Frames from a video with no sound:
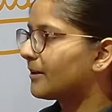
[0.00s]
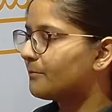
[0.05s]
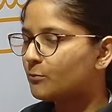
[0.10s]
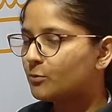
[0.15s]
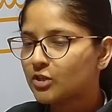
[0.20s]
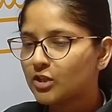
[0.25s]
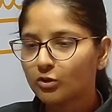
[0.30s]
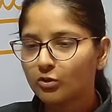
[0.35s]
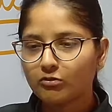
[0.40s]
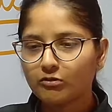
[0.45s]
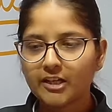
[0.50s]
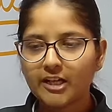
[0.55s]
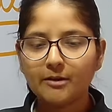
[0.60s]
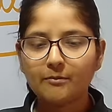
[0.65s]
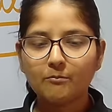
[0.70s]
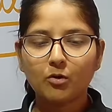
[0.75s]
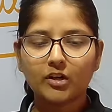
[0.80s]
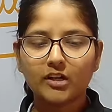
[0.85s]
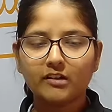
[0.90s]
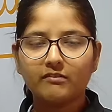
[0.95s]
मुझे तो
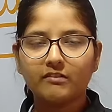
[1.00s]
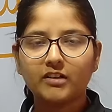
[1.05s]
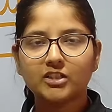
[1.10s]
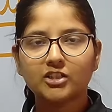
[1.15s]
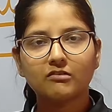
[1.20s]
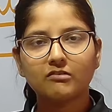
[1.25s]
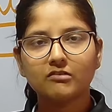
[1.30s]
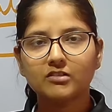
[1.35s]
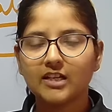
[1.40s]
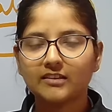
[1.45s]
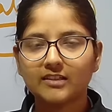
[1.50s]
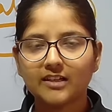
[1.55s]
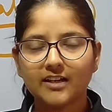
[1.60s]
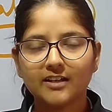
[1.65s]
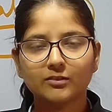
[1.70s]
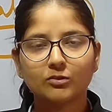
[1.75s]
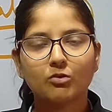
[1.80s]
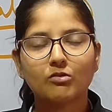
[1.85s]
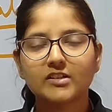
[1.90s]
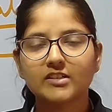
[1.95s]
डीमोटिवेशन हो जाता है
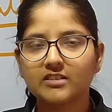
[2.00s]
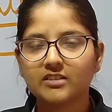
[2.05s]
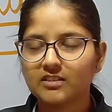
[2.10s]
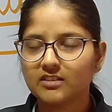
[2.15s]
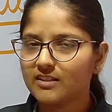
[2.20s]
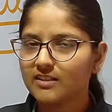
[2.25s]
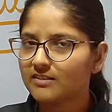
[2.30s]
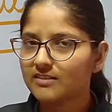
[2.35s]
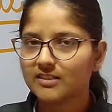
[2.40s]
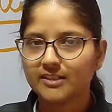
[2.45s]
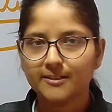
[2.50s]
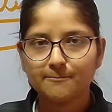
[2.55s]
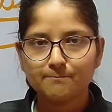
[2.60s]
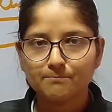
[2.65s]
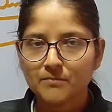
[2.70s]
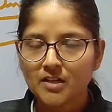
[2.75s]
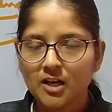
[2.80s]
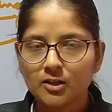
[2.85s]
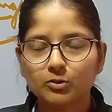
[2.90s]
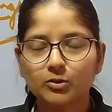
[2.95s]
थोड़ी सी चीज से
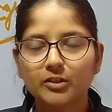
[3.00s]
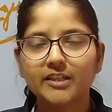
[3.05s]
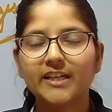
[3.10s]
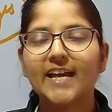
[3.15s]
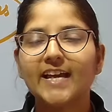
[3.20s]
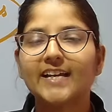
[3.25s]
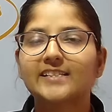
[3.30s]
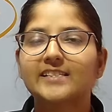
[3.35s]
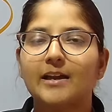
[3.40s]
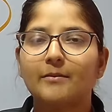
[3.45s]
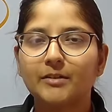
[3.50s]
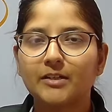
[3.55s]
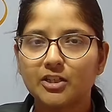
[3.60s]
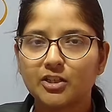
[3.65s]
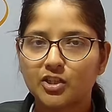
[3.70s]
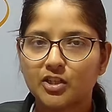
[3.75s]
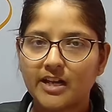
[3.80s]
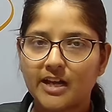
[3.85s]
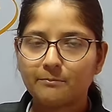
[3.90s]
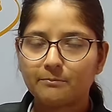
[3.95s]
तो ये
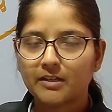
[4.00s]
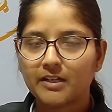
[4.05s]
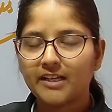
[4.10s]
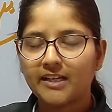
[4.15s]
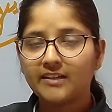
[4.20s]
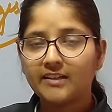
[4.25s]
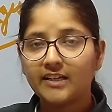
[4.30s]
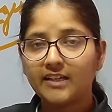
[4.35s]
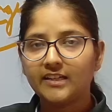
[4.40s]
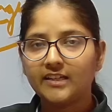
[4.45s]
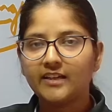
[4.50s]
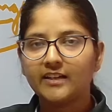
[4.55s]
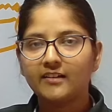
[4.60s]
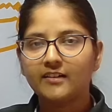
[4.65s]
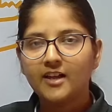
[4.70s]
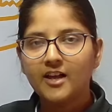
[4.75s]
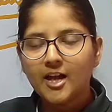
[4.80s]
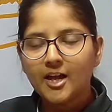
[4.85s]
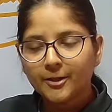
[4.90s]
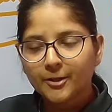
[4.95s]
एग्जामिनेशन आपके लिए नहीं है
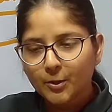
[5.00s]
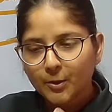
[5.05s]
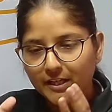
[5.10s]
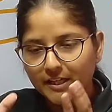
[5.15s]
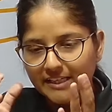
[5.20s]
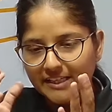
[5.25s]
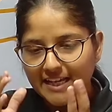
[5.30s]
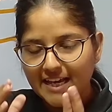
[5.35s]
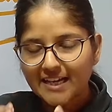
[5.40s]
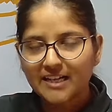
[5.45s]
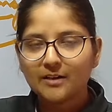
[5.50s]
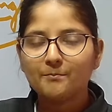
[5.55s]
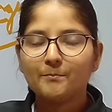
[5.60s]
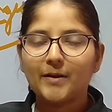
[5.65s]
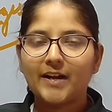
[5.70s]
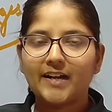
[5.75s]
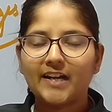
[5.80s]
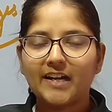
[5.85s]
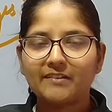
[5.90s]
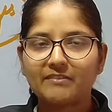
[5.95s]
क्योंकि ये
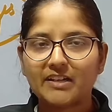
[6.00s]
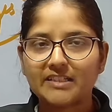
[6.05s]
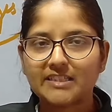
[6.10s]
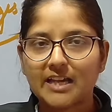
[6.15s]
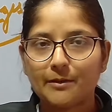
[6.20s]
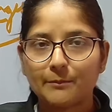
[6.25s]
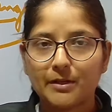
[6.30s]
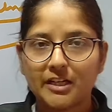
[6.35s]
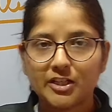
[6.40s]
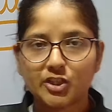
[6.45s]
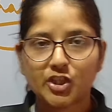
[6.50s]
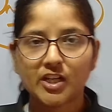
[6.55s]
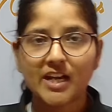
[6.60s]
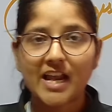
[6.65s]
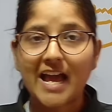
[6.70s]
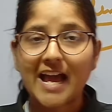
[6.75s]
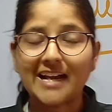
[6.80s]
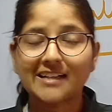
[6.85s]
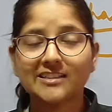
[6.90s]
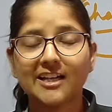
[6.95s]
कम्पेटिटिव एग्जामिनेशन
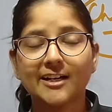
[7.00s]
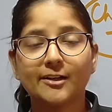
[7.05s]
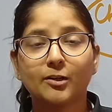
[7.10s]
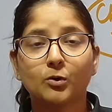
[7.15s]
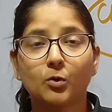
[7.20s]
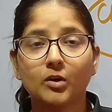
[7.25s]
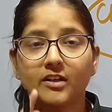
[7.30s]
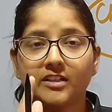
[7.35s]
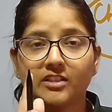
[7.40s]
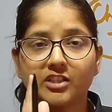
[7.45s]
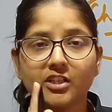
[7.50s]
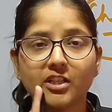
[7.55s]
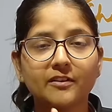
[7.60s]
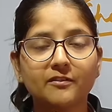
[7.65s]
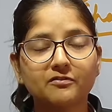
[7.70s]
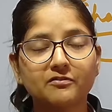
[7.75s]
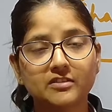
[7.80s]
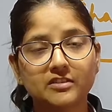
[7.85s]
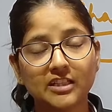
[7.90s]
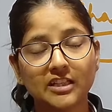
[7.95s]
एज आई टोल्ड सिर्फ
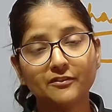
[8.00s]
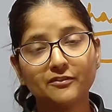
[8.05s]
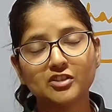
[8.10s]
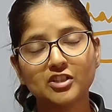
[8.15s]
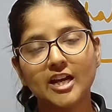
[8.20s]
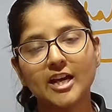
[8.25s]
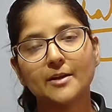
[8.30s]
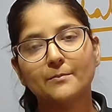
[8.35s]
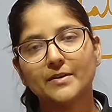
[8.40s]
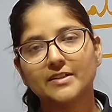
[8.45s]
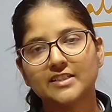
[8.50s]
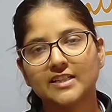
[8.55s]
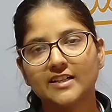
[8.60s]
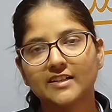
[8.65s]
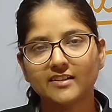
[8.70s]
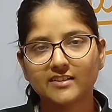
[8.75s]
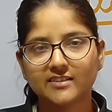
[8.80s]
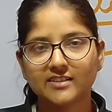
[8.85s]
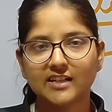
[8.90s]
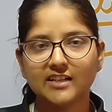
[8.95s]
सिर्फ छह परसेंट
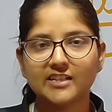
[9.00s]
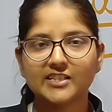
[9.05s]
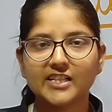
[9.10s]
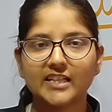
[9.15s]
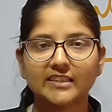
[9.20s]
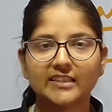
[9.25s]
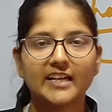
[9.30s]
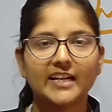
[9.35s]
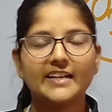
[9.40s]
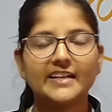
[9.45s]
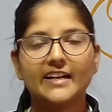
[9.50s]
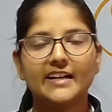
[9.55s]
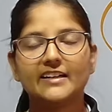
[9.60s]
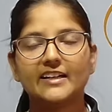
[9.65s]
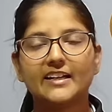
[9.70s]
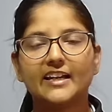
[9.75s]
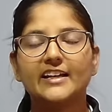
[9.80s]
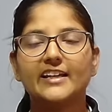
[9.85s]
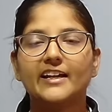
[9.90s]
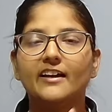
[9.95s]
रिजल्ट जाता है नेट
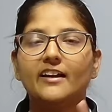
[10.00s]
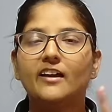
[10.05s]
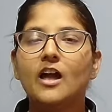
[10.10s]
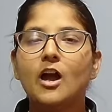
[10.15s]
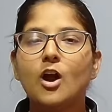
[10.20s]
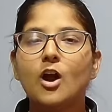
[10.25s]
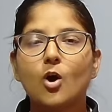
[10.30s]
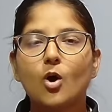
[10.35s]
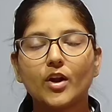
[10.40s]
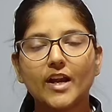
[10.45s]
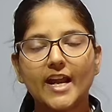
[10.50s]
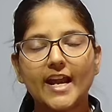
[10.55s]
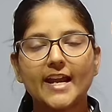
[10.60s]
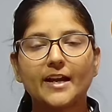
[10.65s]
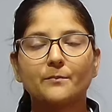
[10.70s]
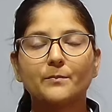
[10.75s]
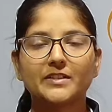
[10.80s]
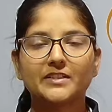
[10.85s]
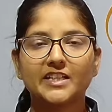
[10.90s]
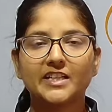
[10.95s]
के लिए और एक
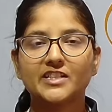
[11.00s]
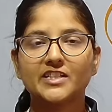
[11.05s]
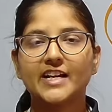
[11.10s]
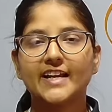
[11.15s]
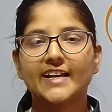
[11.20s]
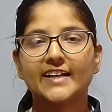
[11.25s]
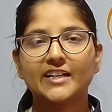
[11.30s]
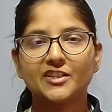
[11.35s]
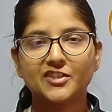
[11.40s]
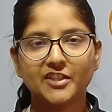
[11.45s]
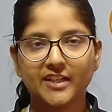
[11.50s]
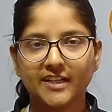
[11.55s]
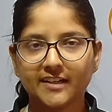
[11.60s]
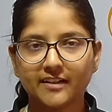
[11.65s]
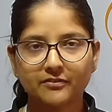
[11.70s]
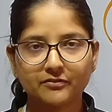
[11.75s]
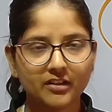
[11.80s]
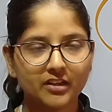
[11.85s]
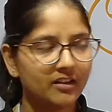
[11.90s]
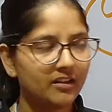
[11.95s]
परसेंट जाएगा जे
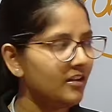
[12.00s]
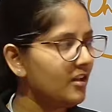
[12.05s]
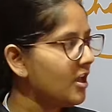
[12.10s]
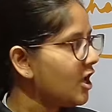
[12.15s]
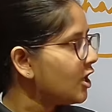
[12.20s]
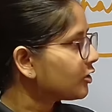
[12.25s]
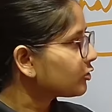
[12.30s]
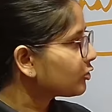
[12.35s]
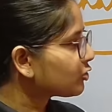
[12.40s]
का तो